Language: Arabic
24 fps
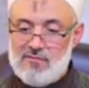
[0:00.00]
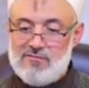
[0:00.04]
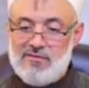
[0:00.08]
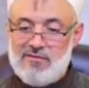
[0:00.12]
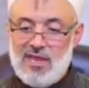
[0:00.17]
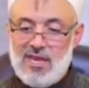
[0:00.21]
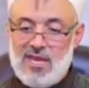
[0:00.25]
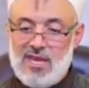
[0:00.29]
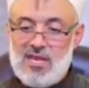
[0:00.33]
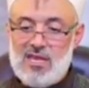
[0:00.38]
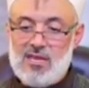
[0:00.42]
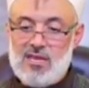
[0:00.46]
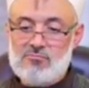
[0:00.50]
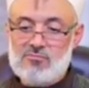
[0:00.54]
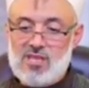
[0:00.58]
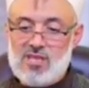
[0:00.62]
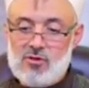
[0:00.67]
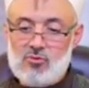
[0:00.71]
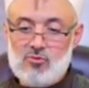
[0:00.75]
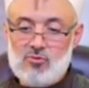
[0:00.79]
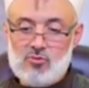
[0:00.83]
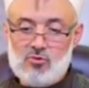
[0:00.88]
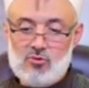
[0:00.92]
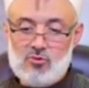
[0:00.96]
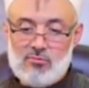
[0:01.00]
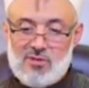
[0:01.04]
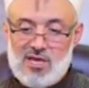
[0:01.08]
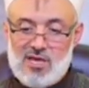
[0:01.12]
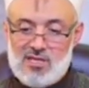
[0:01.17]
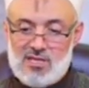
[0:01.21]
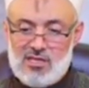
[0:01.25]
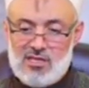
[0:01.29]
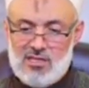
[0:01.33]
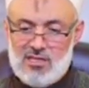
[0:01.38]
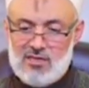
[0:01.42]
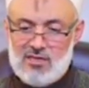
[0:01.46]
فإن لم تكونوا
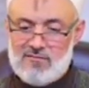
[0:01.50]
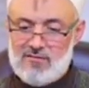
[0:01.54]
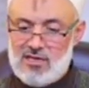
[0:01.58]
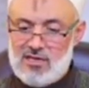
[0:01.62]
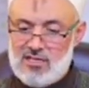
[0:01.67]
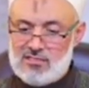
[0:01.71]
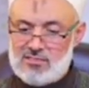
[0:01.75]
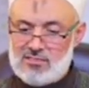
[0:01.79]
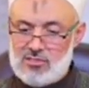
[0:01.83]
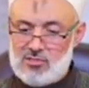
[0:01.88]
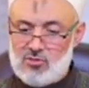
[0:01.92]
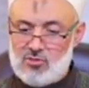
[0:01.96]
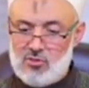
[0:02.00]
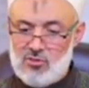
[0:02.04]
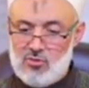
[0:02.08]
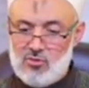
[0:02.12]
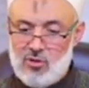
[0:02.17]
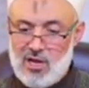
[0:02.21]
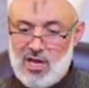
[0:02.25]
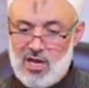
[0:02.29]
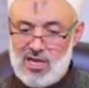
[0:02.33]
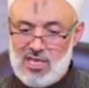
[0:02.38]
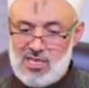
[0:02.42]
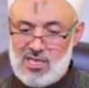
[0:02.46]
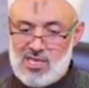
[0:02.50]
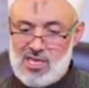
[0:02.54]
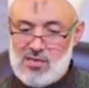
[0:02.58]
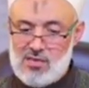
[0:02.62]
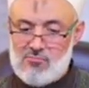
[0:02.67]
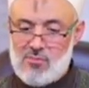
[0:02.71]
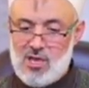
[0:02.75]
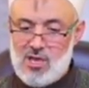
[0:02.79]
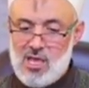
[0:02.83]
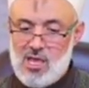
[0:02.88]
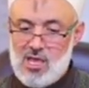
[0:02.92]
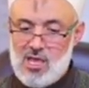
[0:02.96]
باكين فلا تدخلوا
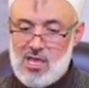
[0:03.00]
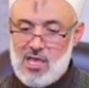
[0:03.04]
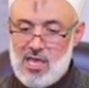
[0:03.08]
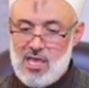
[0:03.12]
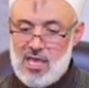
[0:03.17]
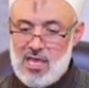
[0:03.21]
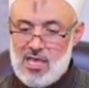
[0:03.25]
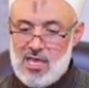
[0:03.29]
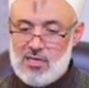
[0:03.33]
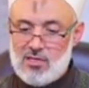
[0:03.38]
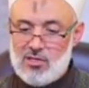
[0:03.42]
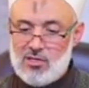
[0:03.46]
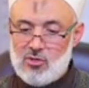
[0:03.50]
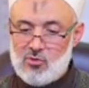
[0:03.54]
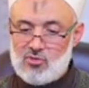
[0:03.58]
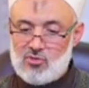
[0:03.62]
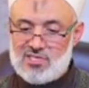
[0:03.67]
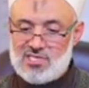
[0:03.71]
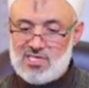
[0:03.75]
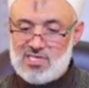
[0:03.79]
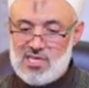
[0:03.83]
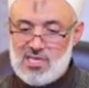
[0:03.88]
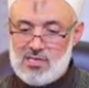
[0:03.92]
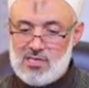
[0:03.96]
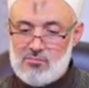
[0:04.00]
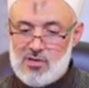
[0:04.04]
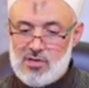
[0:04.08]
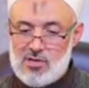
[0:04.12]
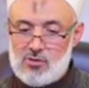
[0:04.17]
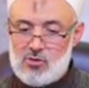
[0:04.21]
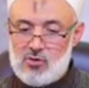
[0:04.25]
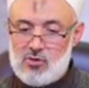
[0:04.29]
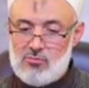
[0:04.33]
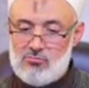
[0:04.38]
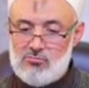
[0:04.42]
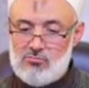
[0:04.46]
عليهم أن
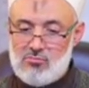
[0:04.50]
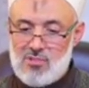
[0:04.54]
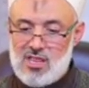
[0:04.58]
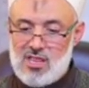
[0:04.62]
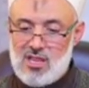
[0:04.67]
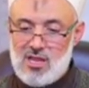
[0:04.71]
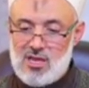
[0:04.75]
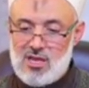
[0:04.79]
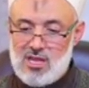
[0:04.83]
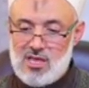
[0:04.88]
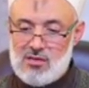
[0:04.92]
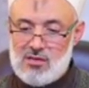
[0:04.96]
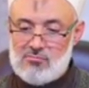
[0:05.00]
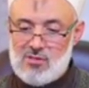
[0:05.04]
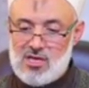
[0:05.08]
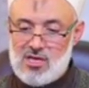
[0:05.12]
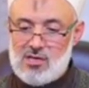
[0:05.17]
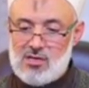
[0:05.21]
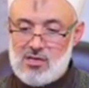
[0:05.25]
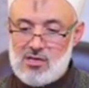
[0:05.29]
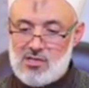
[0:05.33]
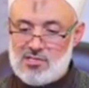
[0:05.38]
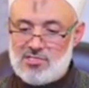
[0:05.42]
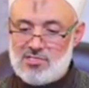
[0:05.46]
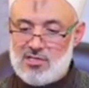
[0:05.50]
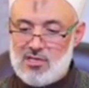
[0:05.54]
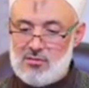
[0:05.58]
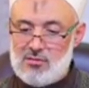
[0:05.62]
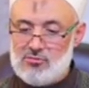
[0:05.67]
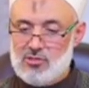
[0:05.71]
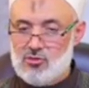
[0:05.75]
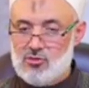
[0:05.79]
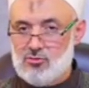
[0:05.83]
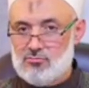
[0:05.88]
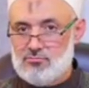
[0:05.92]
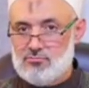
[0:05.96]
يصيبكم مثل ما
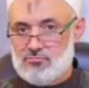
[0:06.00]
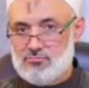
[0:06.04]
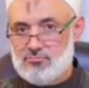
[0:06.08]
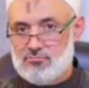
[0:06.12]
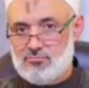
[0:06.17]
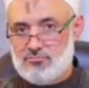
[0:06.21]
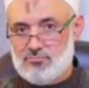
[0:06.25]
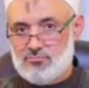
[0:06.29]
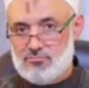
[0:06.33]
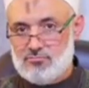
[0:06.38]
أصابهم